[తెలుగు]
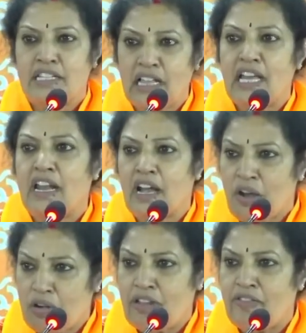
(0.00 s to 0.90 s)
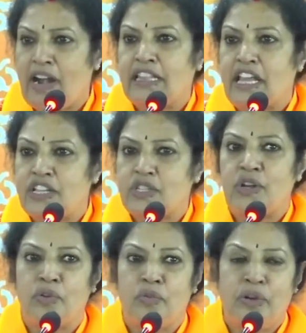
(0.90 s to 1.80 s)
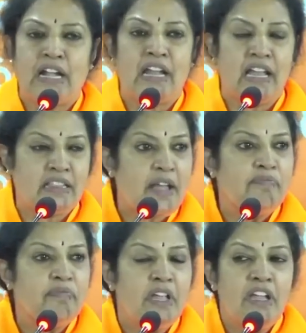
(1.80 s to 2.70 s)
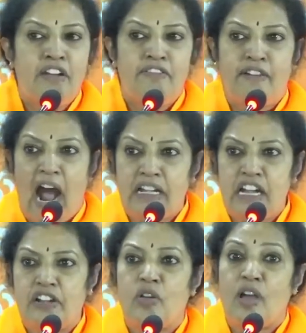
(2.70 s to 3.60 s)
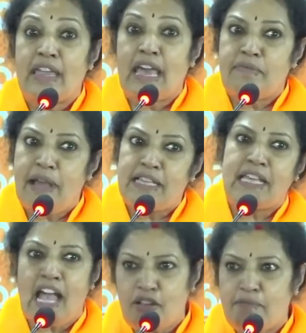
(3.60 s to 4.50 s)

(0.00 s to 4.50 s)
జన్ధన్ అకౌంట్లు ఇవాళ దేశంలో ఉన్నట్లయితే వాటింట్లో ఎనభై శాతం